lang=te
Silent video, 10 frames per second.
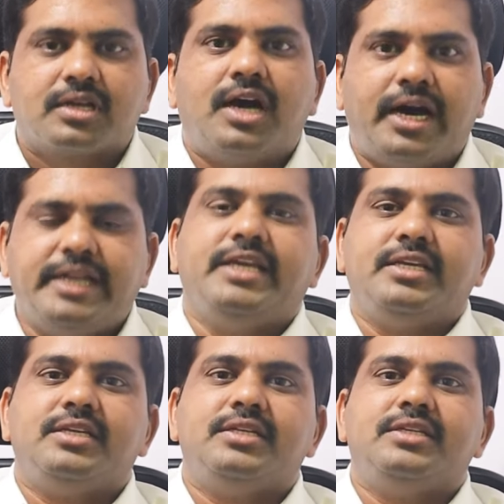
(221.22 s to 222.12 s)
కానీ
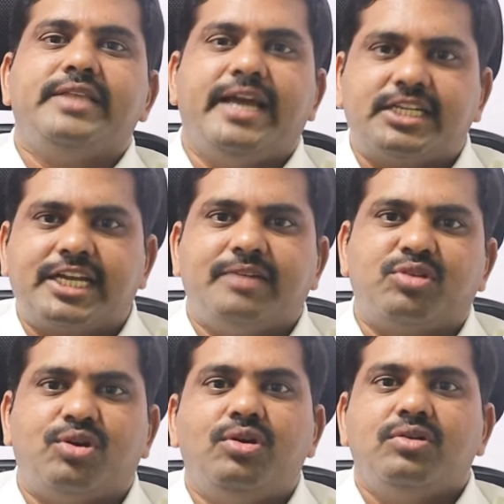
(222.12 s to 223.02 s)
ఇదే
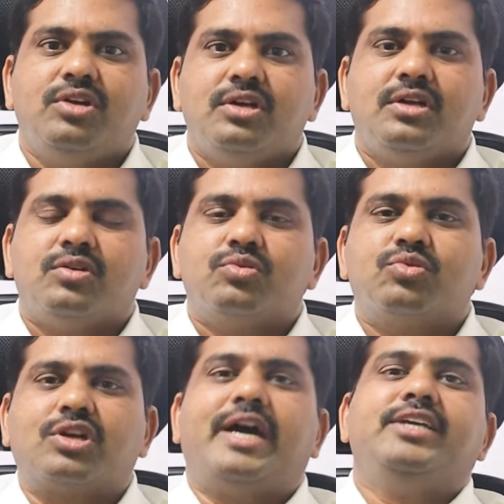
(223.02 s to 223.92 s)
టైంలో
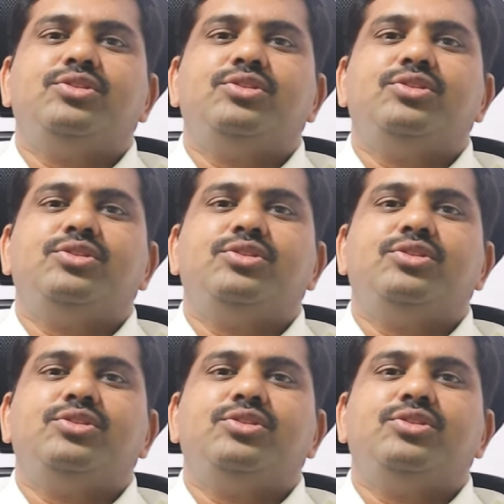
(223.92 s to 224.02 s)
ఇంకొక